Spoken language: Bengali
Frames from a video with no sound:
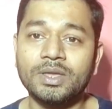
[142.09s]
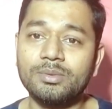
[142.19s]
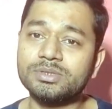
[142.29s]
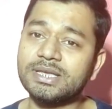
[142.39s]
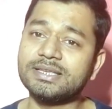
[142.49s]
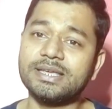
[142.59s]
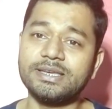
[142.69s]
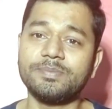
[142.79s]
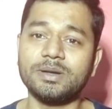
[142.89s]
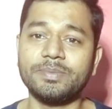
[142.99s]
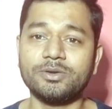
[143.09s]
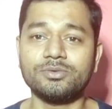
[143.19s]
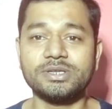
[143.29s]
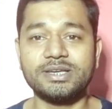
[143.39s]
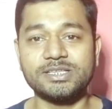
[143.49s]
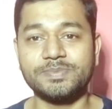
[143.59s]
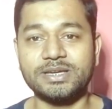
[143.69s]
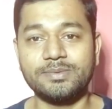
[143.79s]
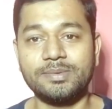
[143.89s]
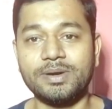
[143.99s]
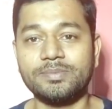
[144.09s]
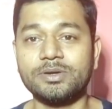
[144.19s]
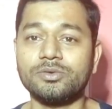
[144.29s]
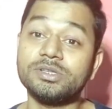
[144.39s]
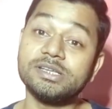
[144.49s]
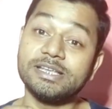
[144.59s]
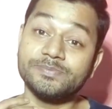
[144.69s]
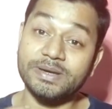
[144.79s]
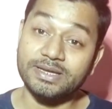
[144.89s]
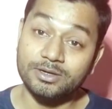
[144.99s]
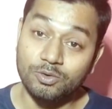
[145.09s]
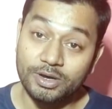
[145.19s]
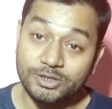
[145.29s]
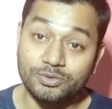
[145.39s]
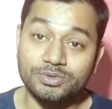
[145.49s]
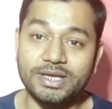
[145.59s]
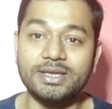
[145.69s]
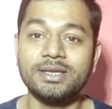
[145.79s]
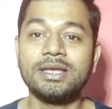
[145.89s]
এবং সেই সেই ডিপার্টমেন্ট অনুযায়ী রেসপেক্টিভ ডিপার্টমেন্ট অনুযায়ী রেসপেক্টেড কলেজ অনুযায়ী